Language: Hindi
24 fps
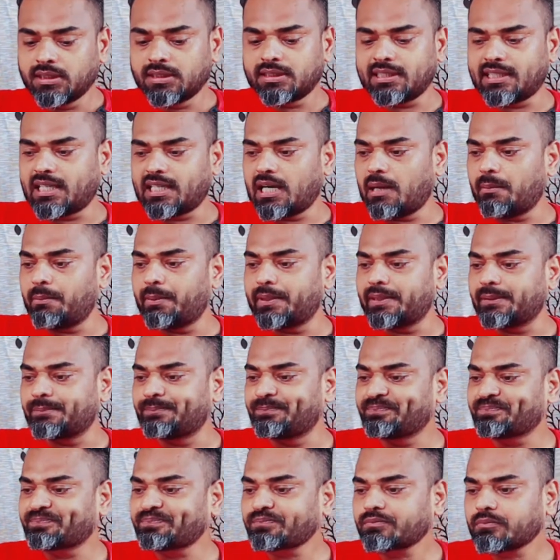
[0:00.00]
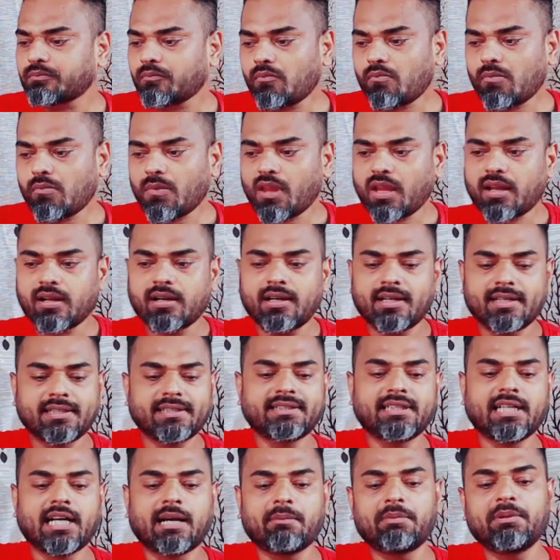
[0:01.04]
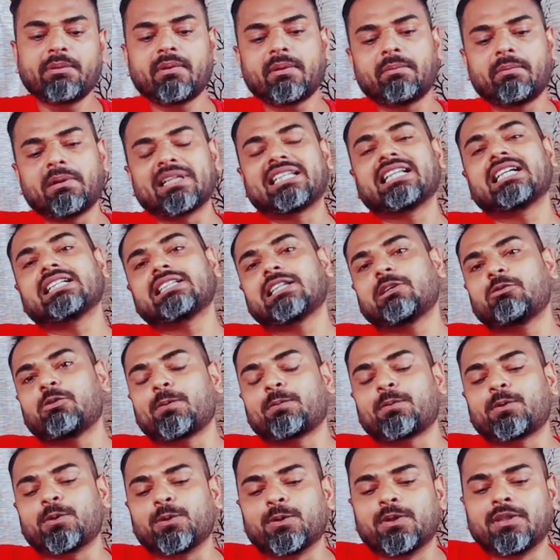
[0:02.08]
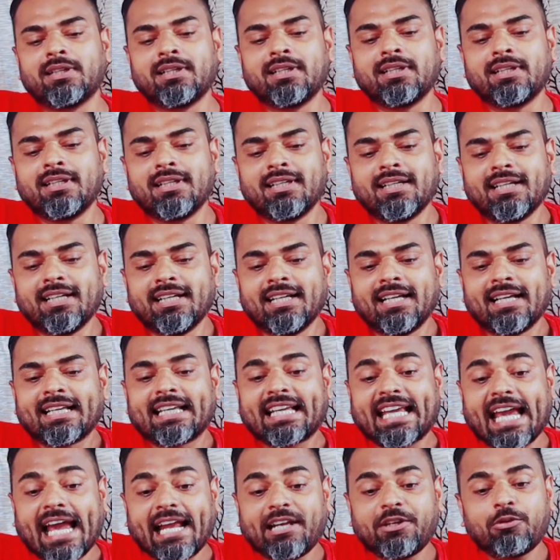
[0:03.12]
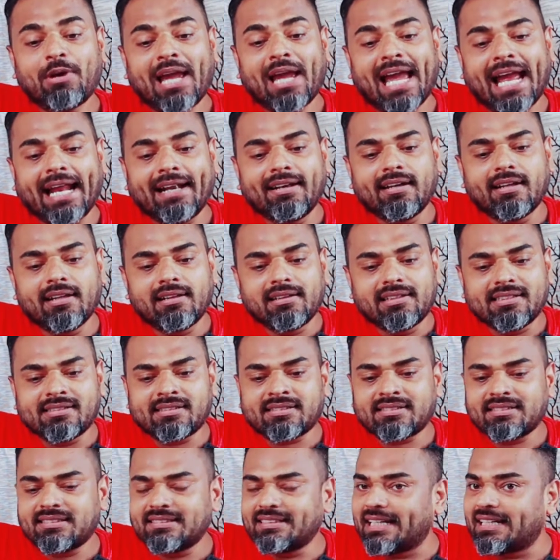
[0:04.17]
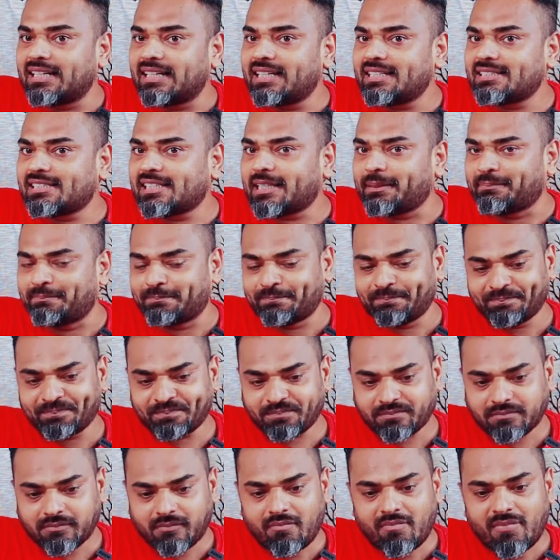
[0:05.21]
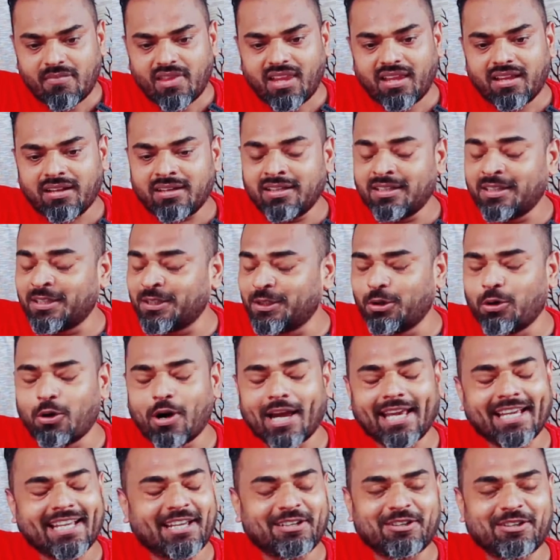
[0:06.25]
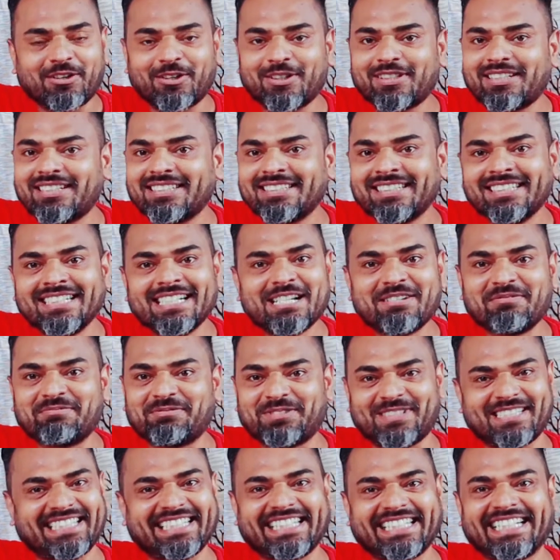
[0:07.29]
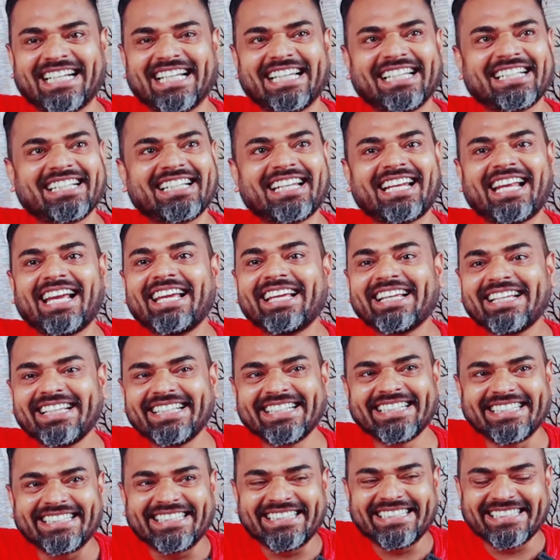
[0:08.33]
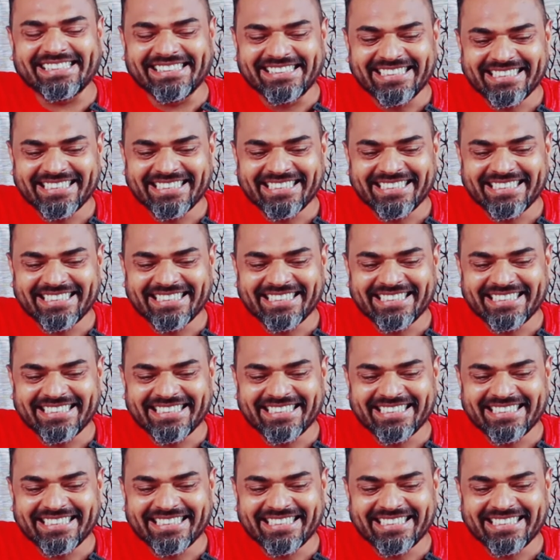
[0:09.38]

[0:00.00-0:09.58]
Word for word: तीखापन अभी मैं बताता हूं आपको कैन यू हैंडल दिस डेडली चिप नो आई कैनॉट मुझे तीखा लग रहा है